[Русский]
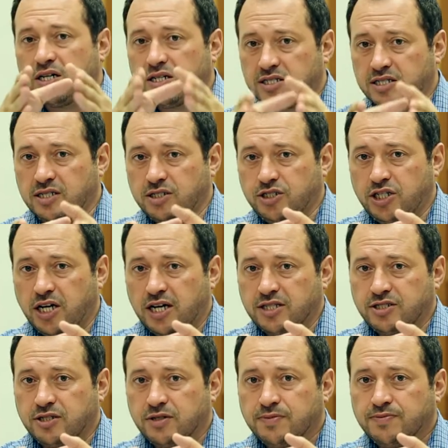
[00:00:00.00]

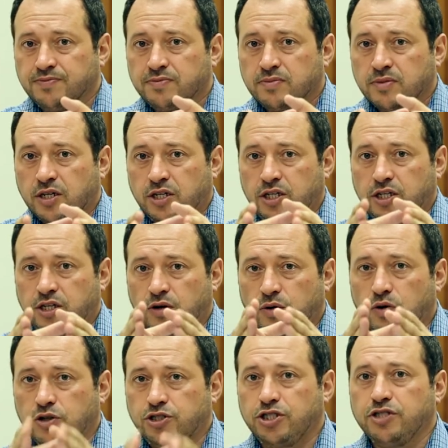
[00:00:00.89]
различать.
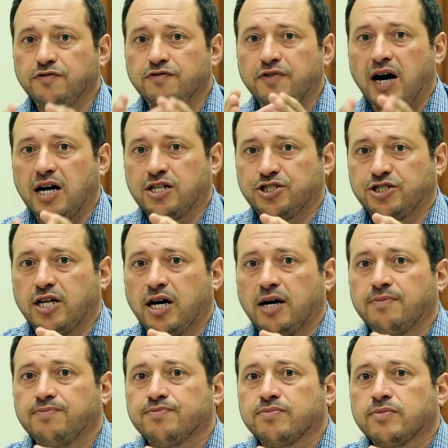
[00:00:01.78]
И очень
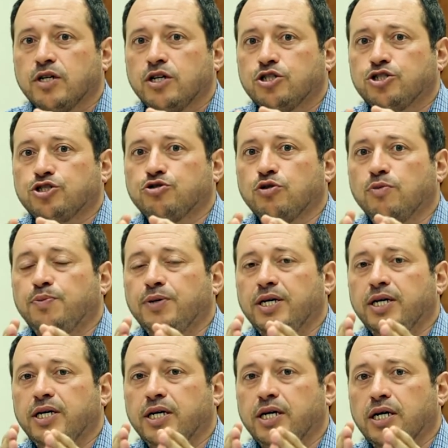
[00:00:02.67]
важно,
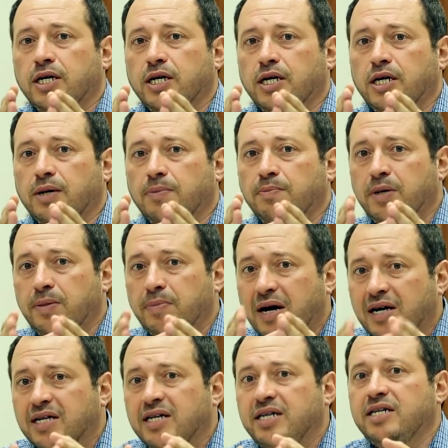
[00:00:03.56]
чтобы мы
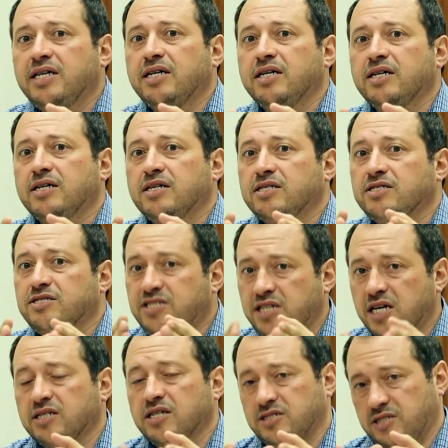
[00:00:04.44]
могли
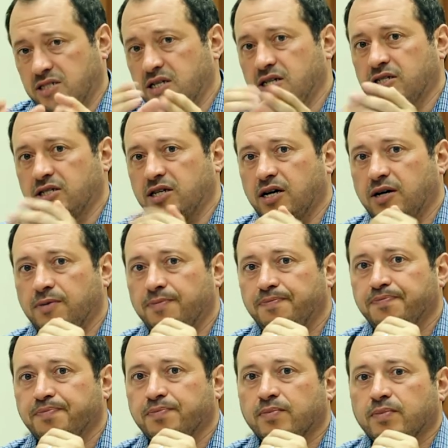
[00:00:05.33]
делать это.
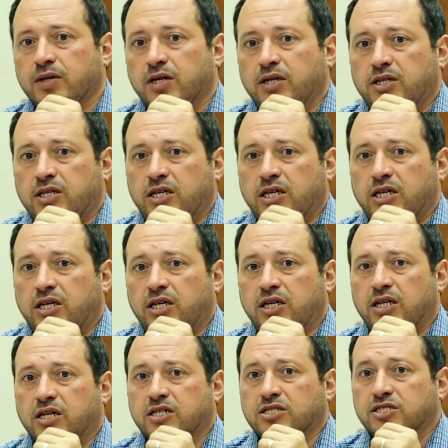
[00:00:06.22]

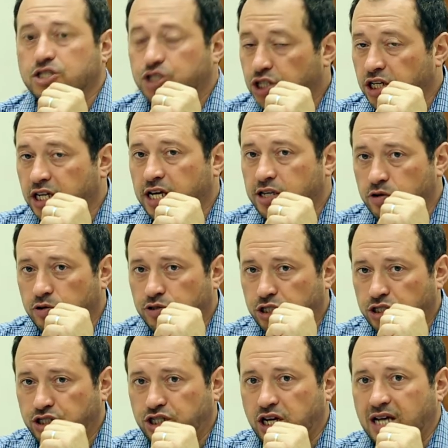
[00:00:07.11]
И, к сожалению,
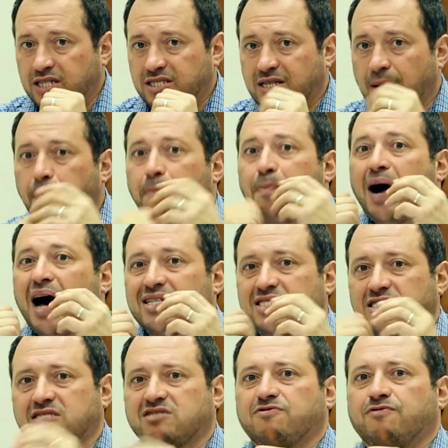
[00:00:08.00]
очень часто
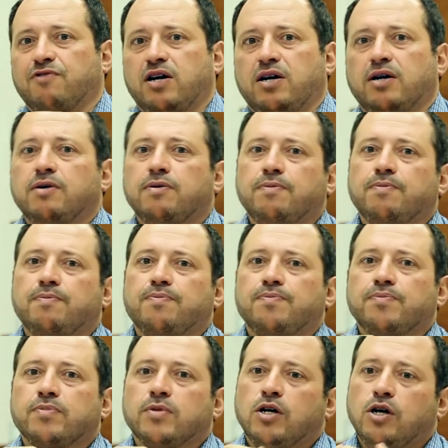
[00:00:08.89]
паства,
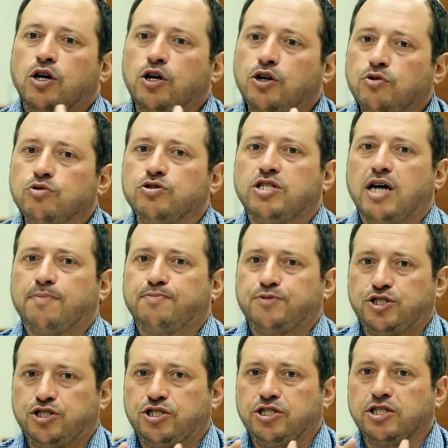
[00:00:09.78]
люди
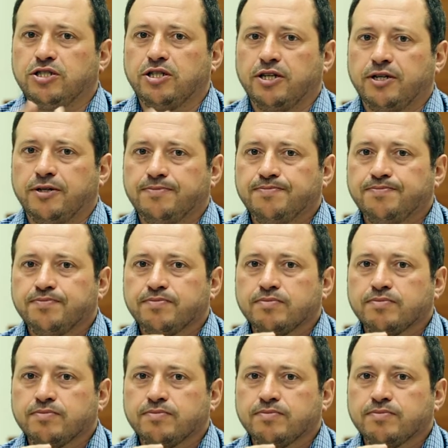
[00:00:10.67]
общины,